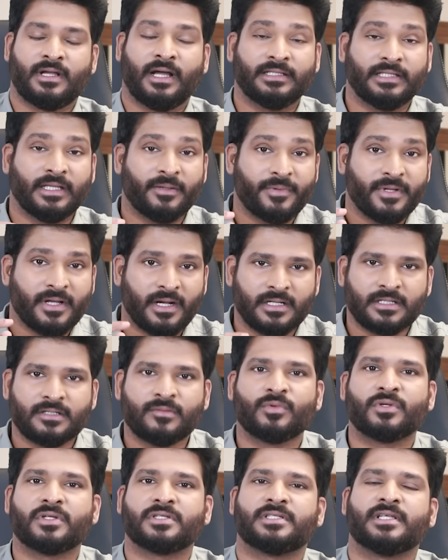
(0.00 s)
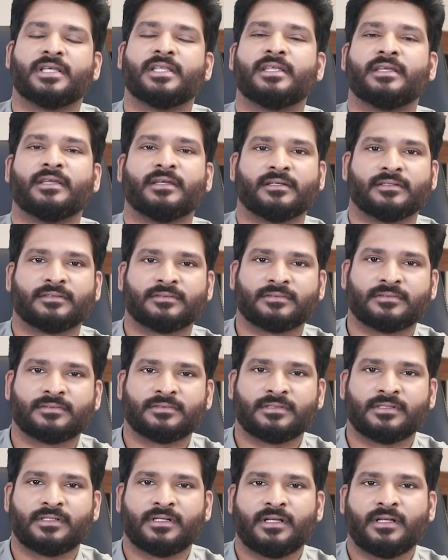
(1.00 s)
அதை எப்படி அணுகுமுறை செய்கிறீங்க
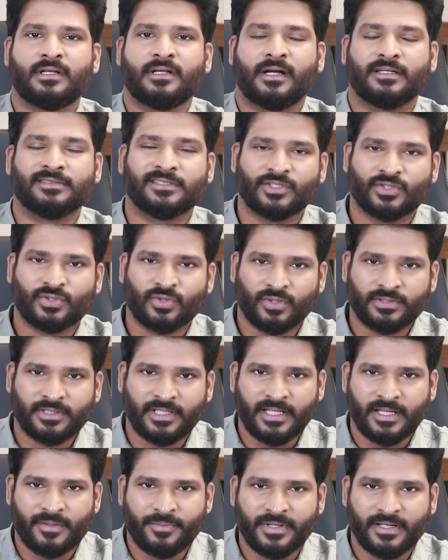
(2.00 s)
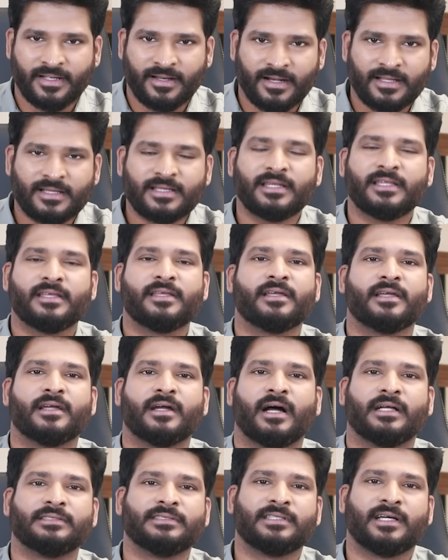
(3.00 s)
அந்த சோதனையை எப்படி கடக்கிறீங்க
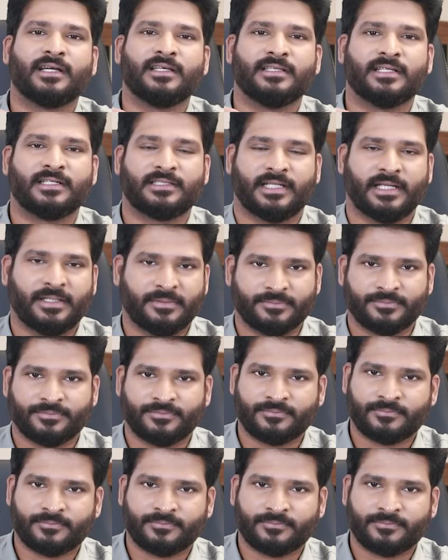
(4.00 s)
அதுதான் இந்த டைம்